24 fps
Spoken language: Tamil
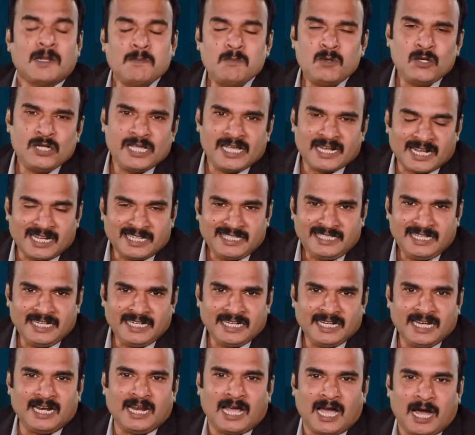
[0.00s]
நம்முடைய
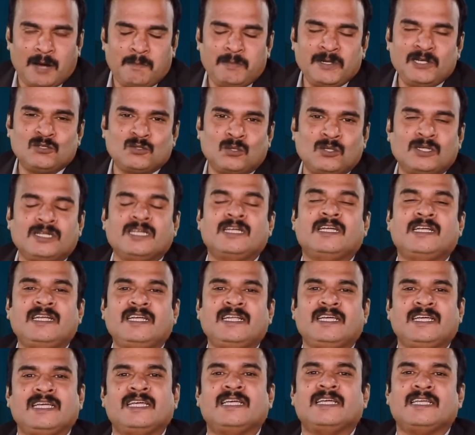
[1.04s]
ரகசியங்கள் அப்படின்னு சொல்லிட்டு
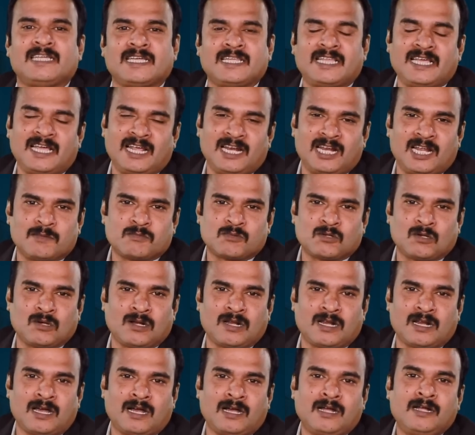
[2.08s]
இன்றைக்கி எதையெல்லாம்
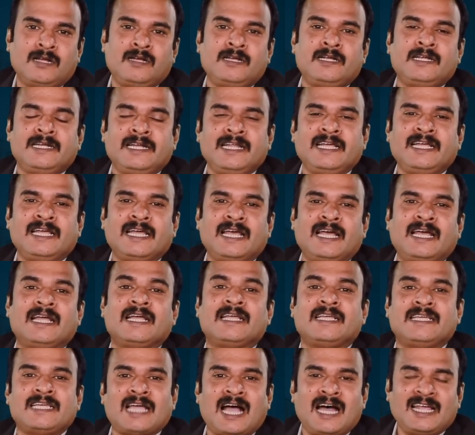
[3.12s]
சொல்லலாம் நீங்கள்
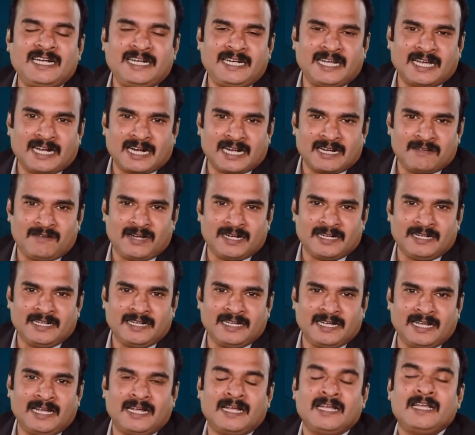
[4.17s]
யாருக்கிட்ட கடன்
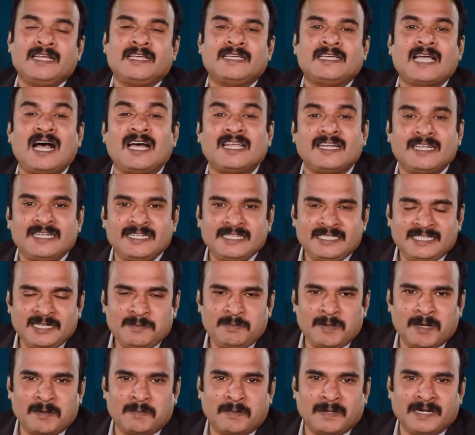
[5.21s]
வாங்கினீங்க யாருக்கு
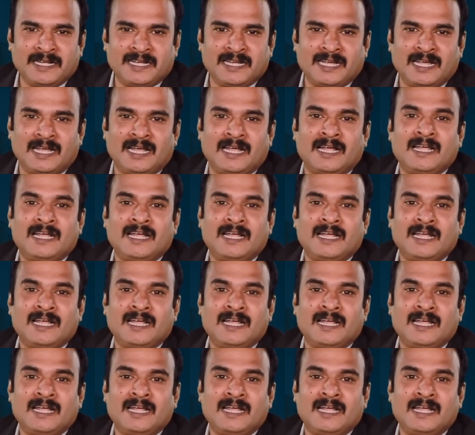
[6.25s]
ஜிபே பண்ணீங்க